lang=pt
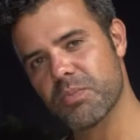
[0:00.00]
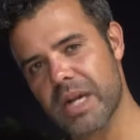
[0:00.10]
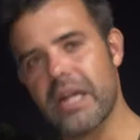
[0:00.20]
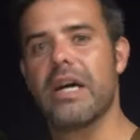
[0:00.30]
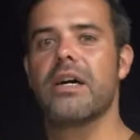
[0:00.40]

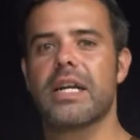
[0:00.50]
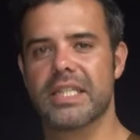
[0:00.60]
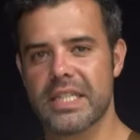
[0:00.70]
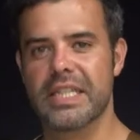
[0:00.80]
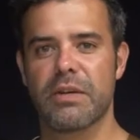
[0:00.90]
para a
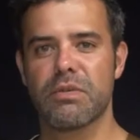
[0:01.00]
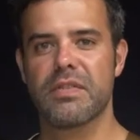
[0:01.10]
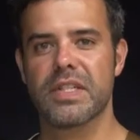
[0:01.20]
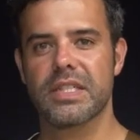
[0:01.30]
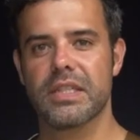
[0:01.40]
receita que vou
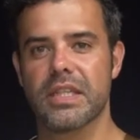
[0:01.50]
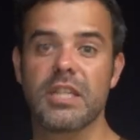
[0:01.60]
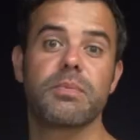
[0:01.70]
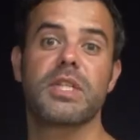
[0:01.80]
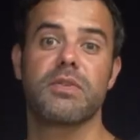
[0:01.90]
fazer e
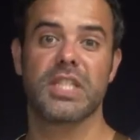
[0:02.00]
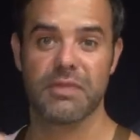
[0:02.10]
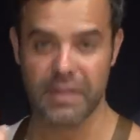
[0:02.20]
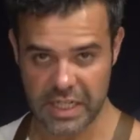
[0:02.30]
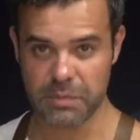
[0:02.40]
depois vocês
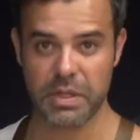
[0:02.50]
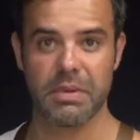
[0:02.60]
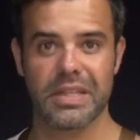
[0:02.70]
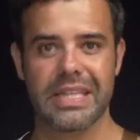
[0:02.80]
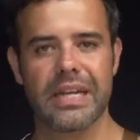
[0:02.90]
vão
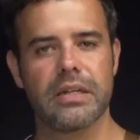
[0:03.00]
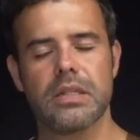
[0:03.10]
experimentar?